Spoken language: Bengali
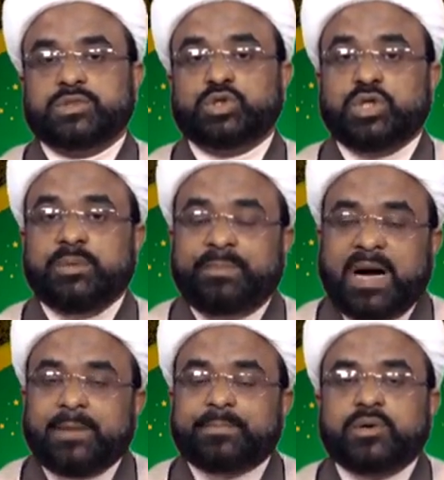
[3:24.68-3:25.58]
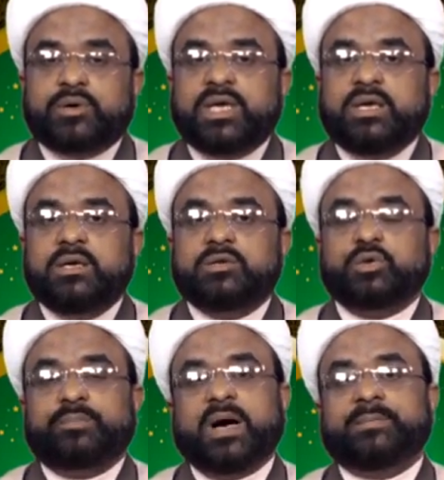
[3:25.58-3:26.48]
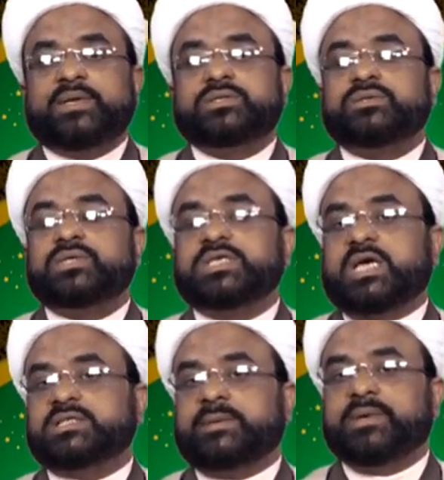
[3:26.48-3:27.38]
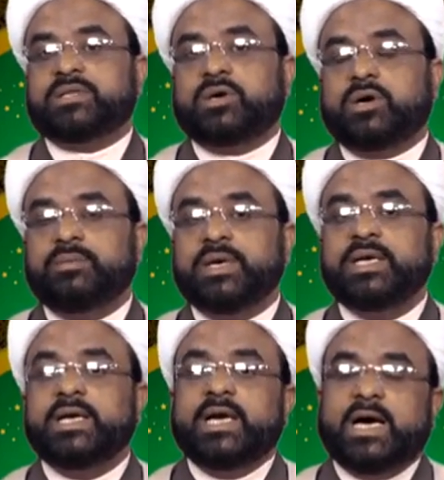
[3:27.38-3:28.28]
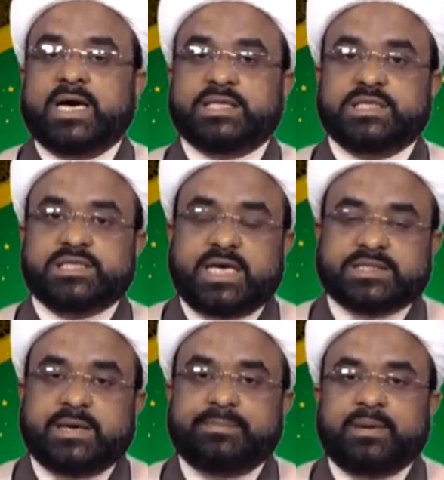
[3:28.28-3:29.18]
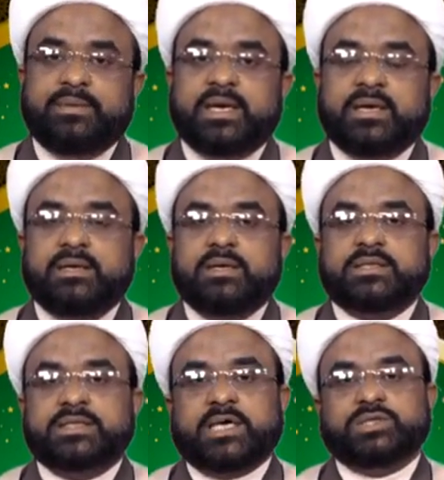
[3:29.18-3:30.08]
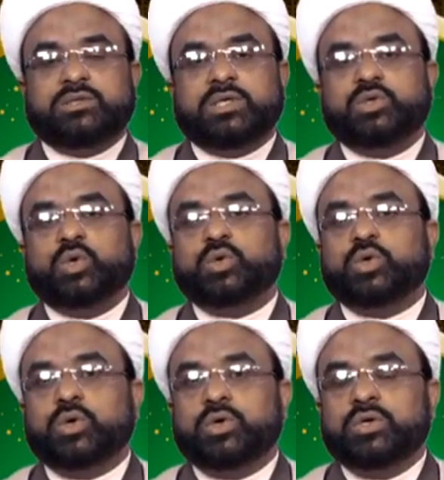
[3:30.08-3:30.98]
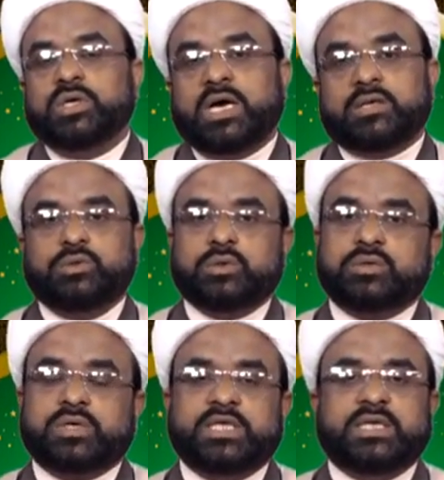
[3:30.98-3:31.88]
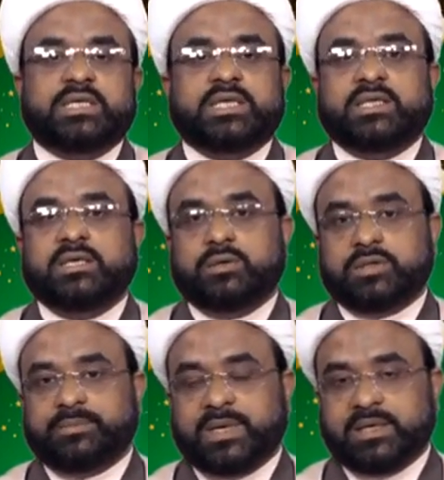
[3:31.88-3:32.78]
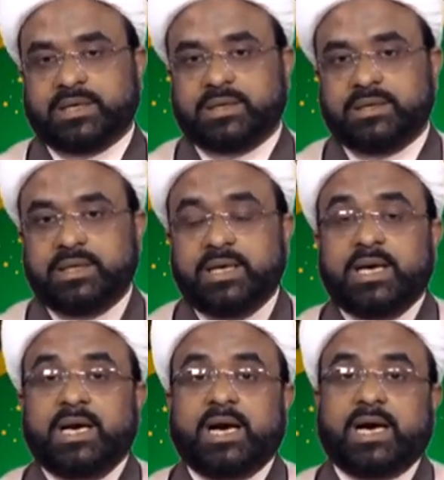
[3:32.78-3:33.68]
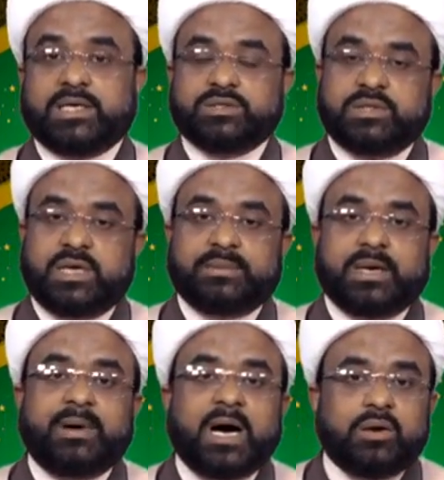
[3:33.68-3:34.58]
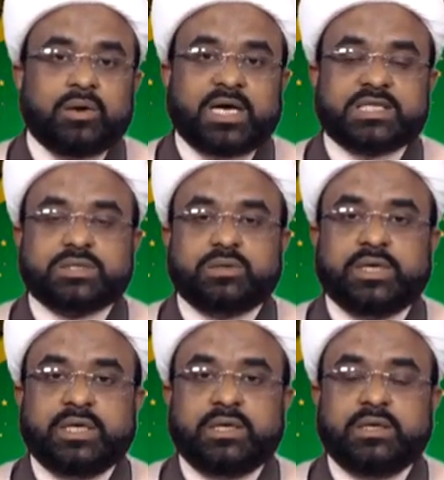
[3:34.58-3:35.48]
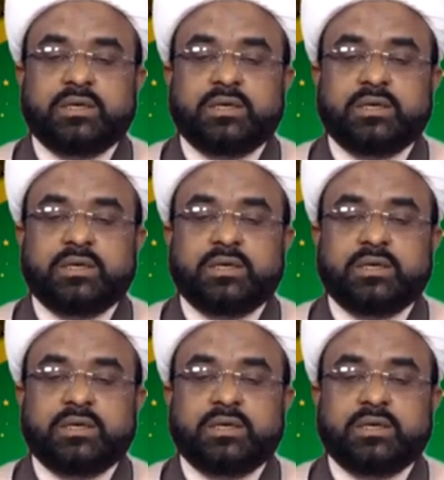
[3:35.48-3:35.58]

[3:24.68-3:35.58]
যদি পাপ করি তো পাপের জন্য সাজা পেতে হবে আর যে সাজা পাবে তার জন্য দুঃখ আর দুঃখর দিন ঈদের দিন হতে পারে না আর যদি আমরা ভালো কাজ করি